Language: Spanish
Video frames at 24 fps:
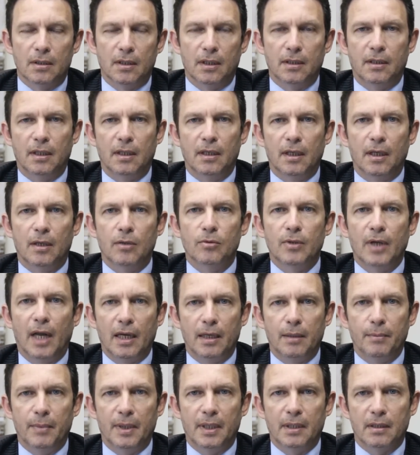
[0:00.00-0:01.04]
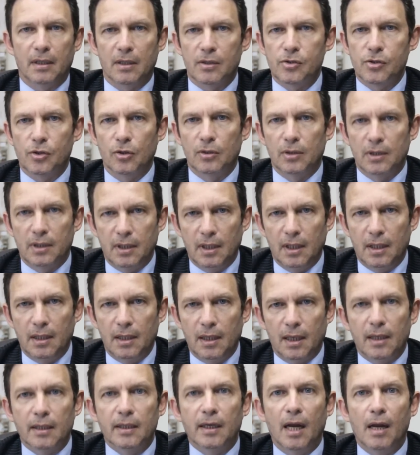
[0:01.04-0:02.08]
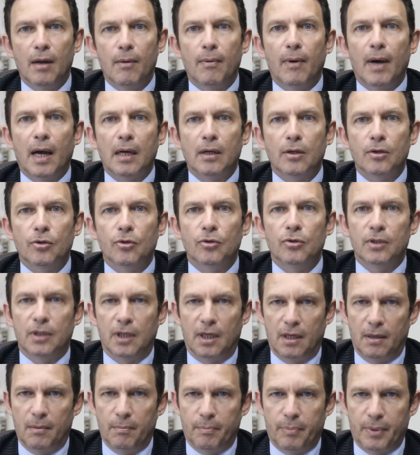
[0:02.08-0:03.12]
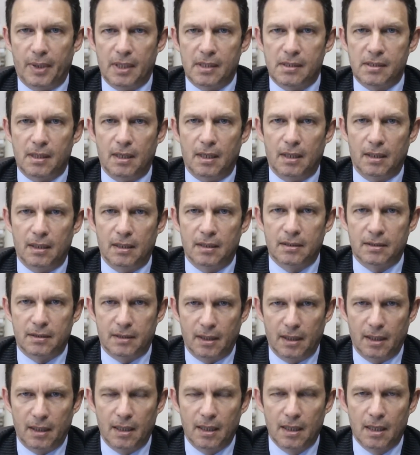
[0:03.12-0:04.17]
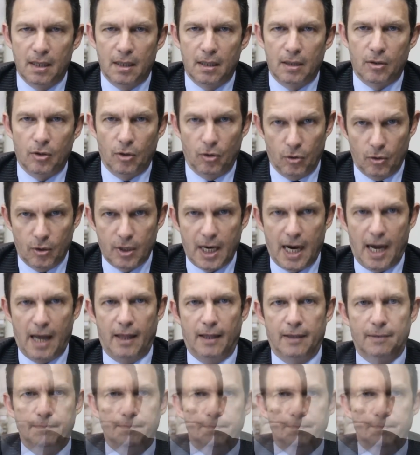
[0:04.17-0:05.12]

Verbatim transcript: de tener una alimentación digna en el barrio donde la empresa esté colocada.